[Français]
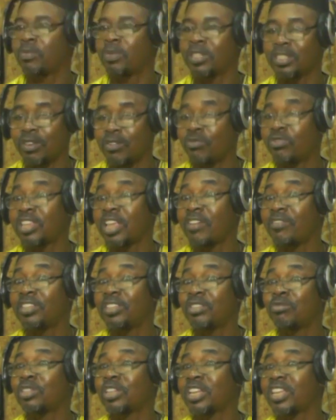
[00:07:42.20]
parce que vous savez
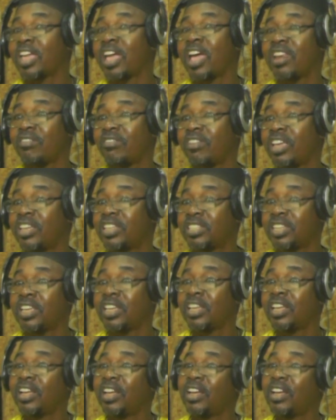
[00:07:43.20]
tout ce qui est arrivé ici,